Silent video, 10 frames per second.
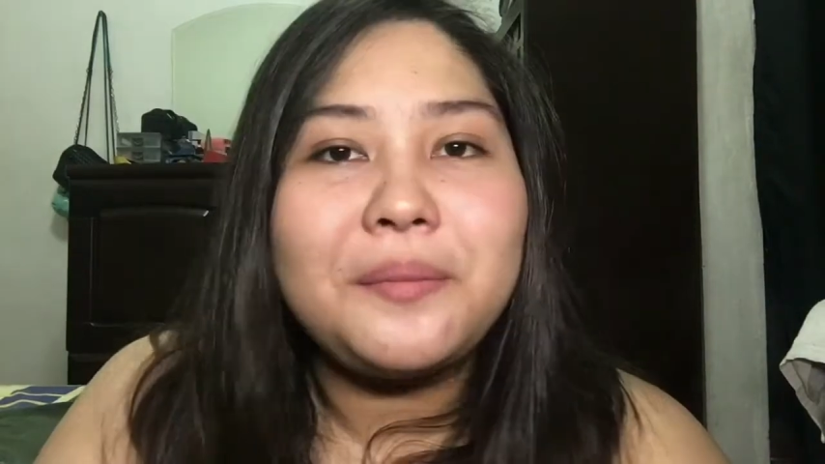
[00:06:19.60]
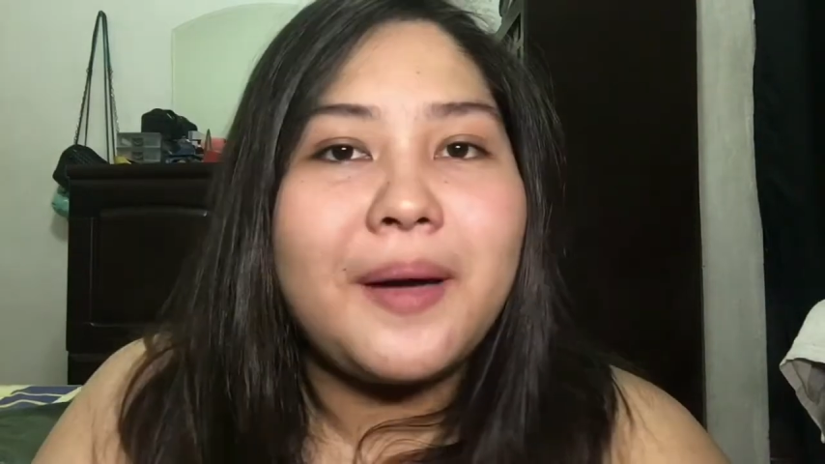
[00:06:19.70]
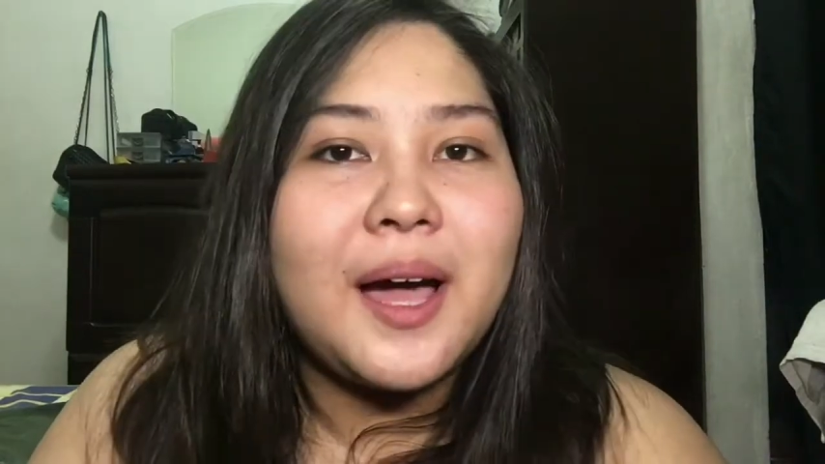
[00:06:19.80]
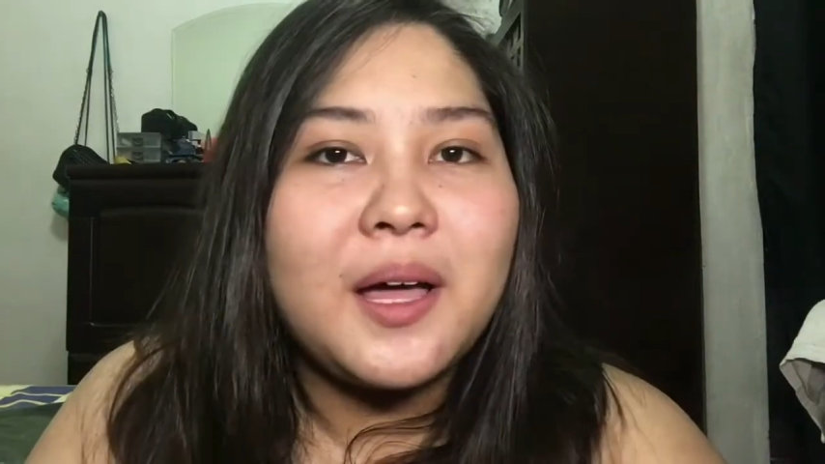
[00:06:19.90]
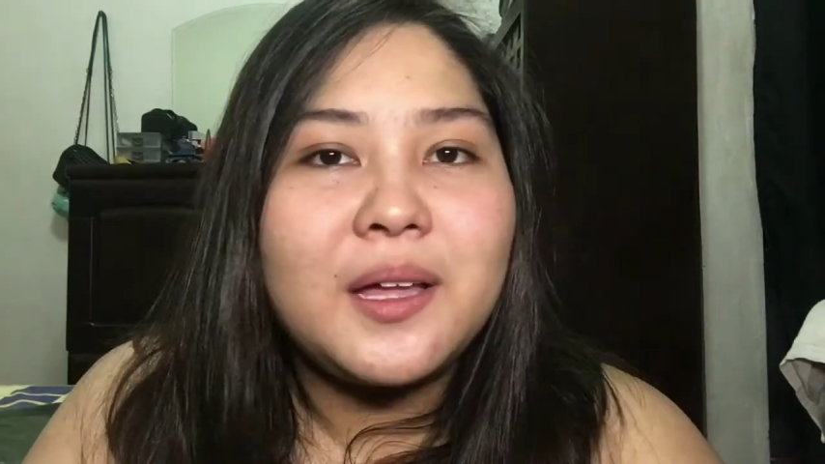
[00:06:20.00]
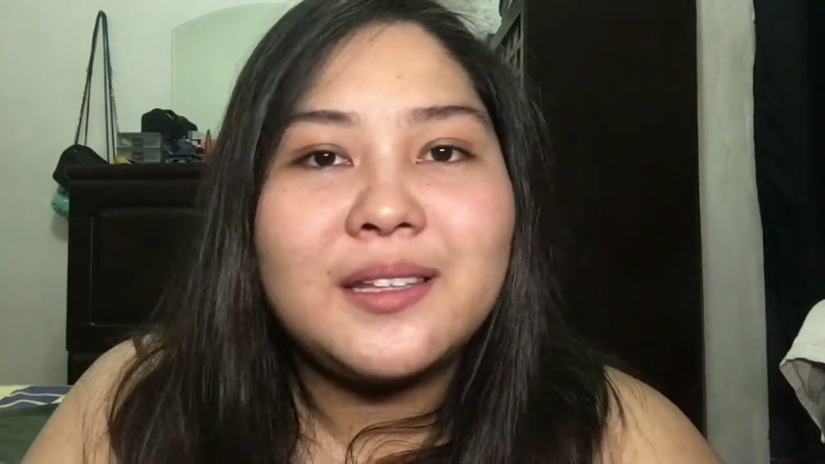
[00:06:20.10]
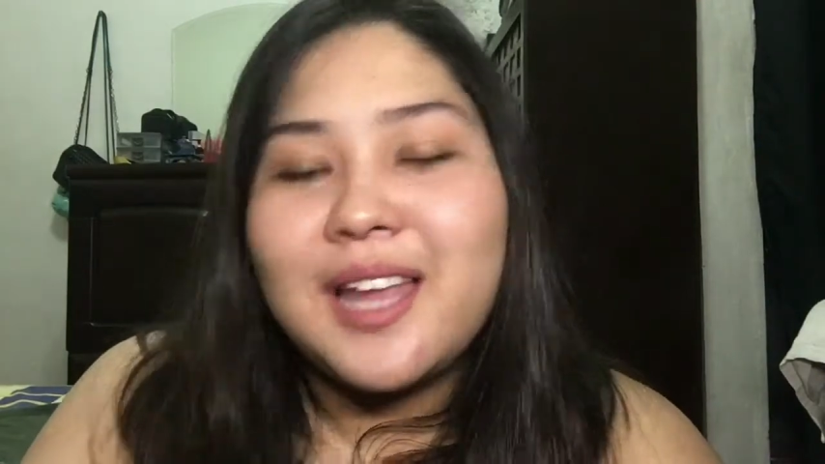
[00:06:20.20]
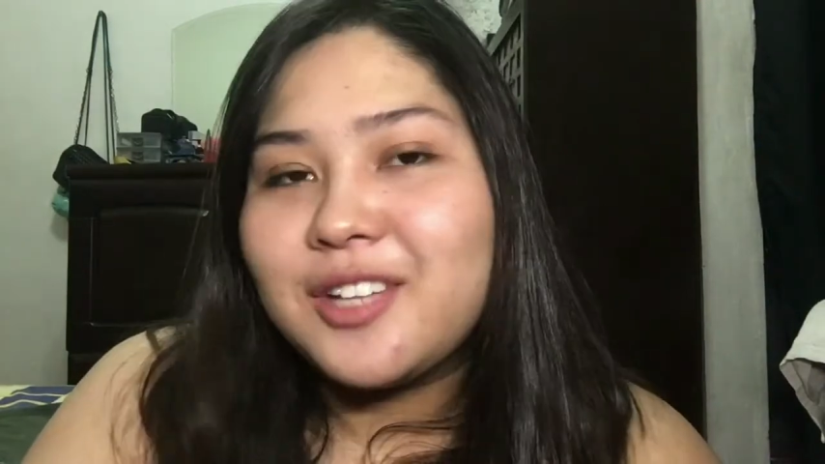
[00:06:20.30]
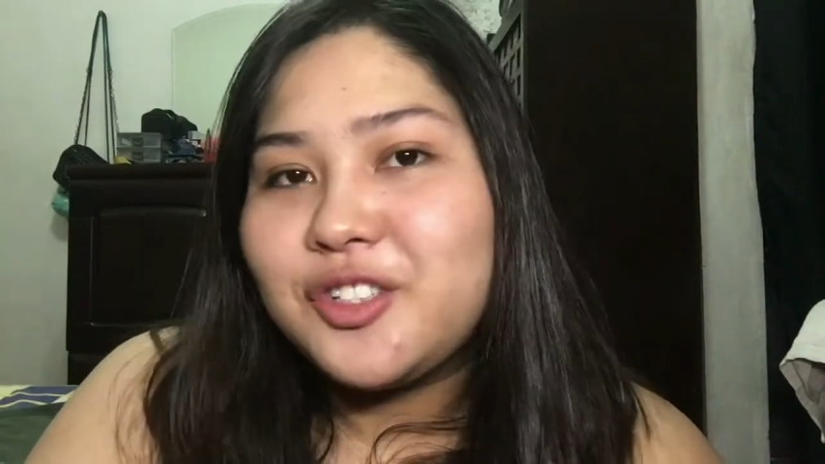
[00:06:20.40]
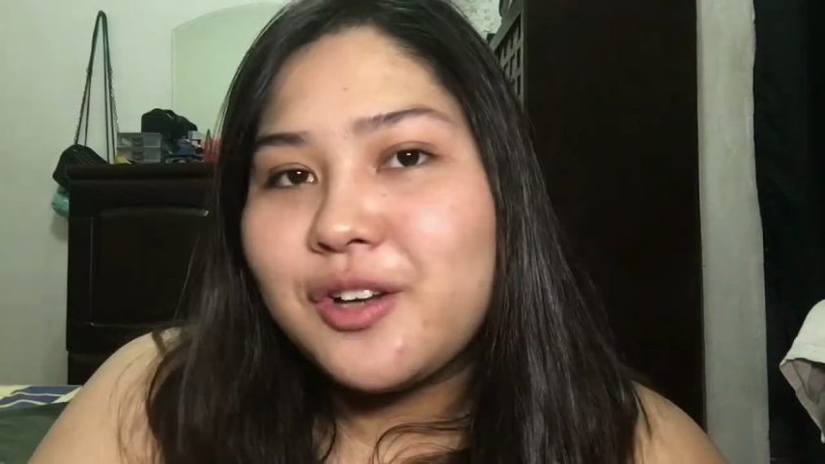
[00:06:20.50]
ba diba?
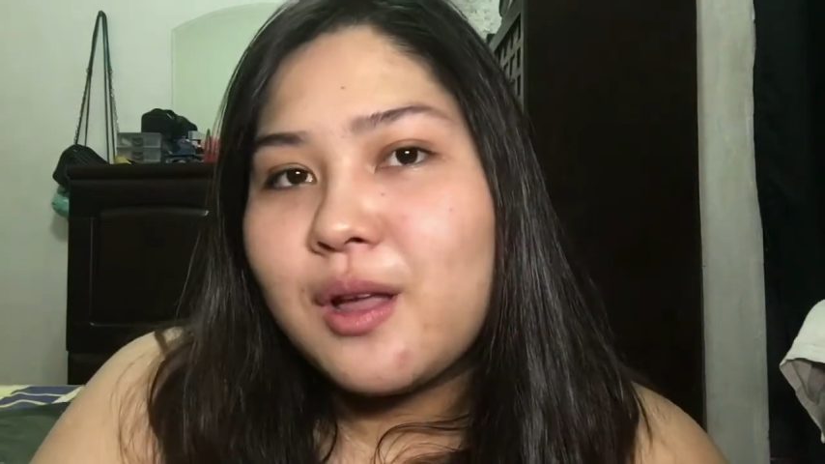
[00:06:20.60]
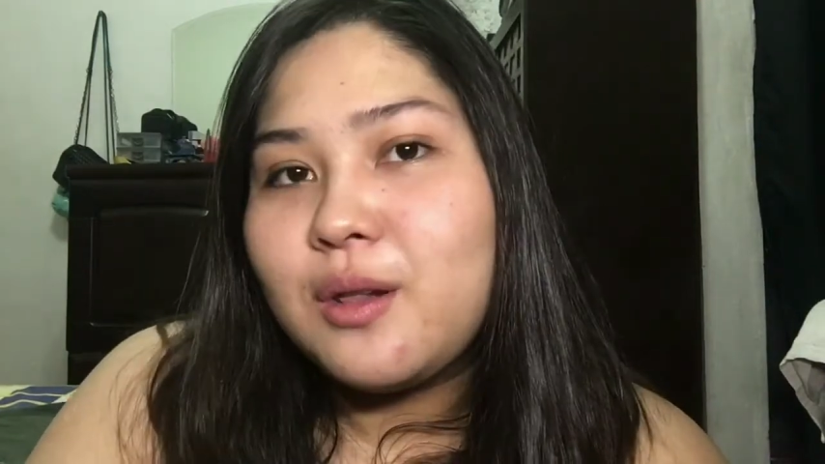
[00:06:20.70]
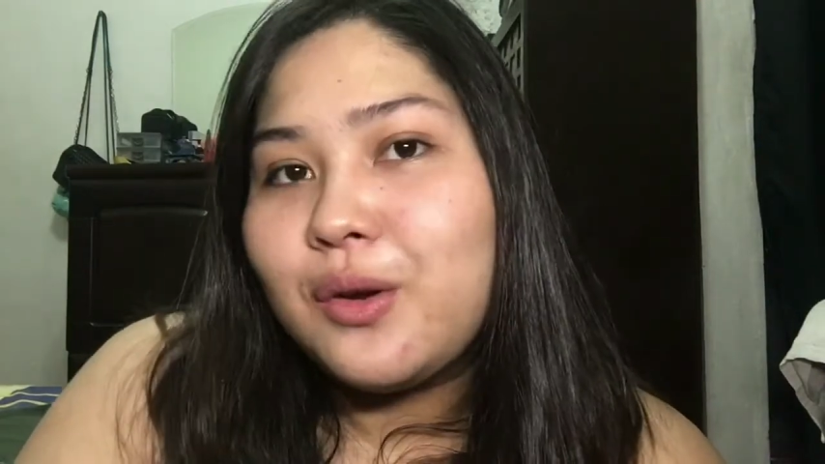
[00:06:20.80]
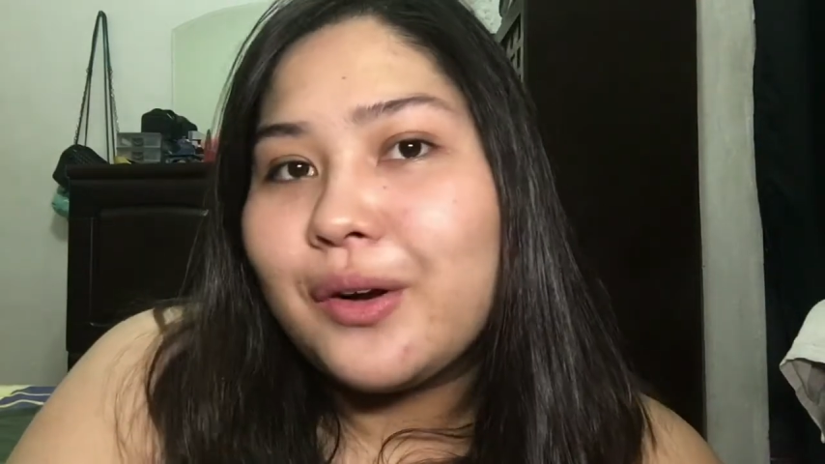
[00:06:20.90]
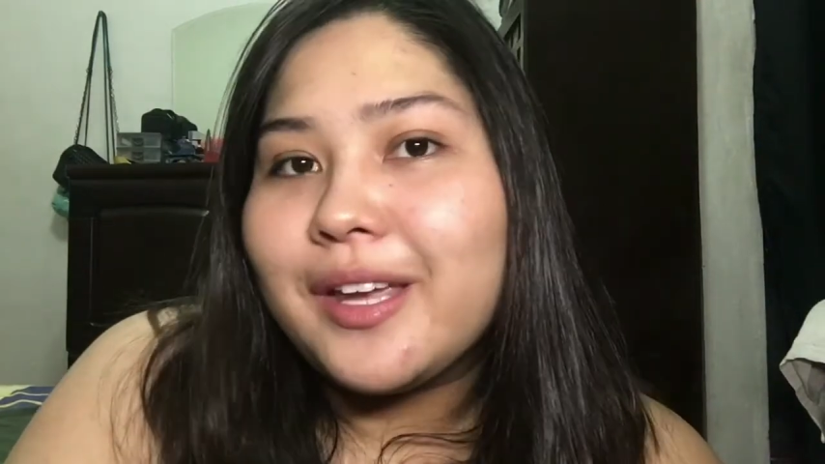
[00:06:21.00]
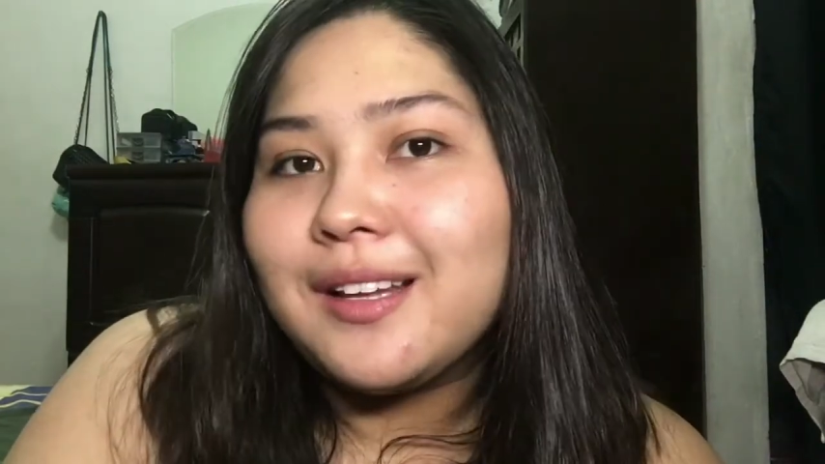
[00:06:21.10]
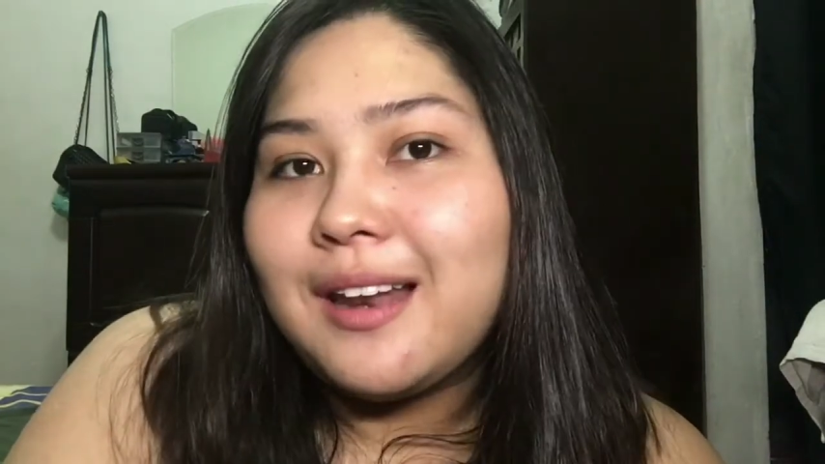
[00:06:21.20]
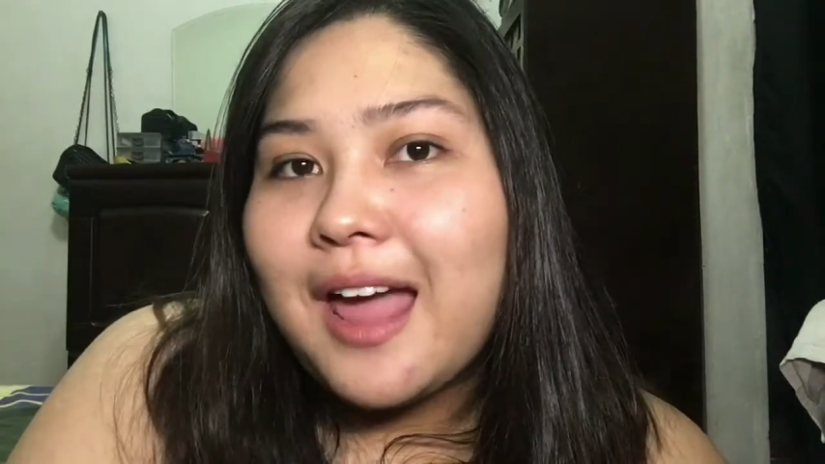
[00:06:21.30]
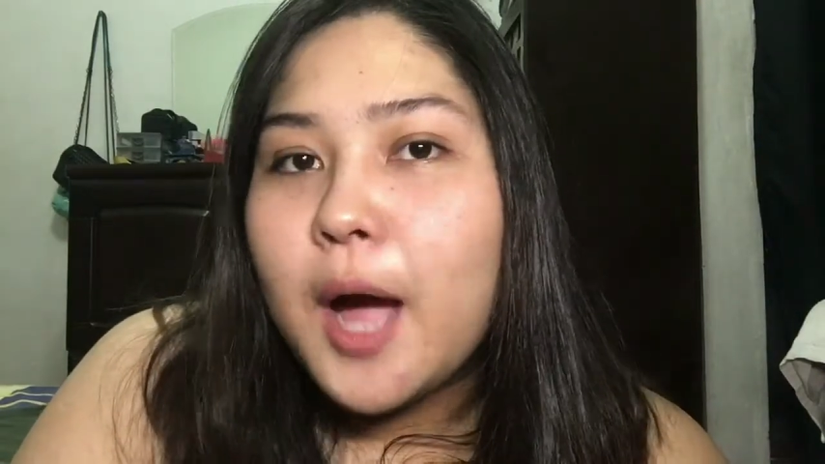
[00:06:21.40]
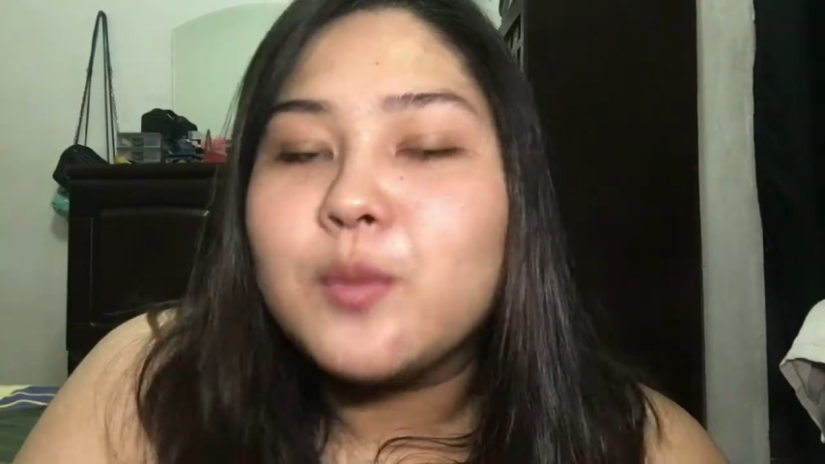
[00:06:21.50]
Natural looking
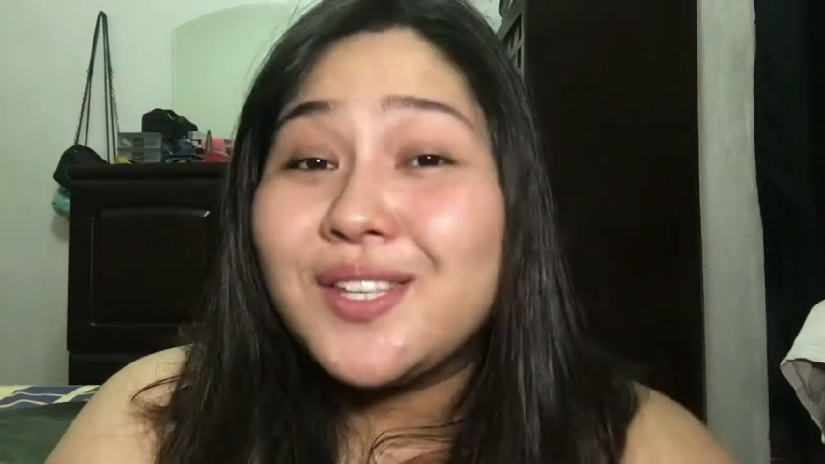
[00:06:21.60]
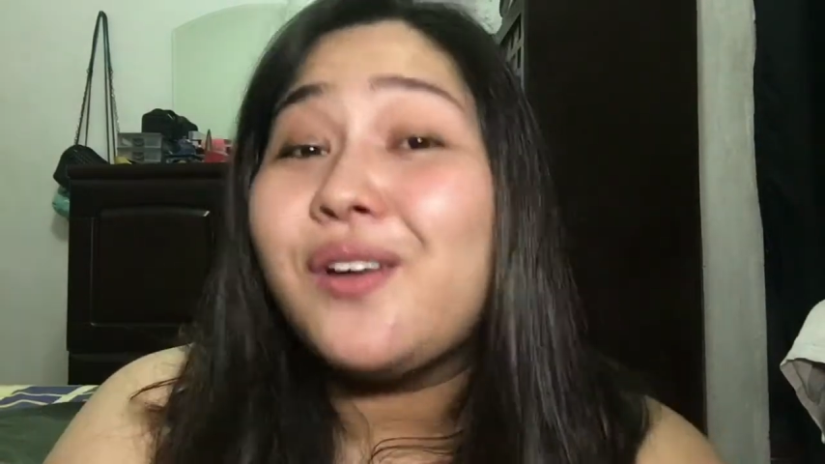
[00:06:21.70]
lang.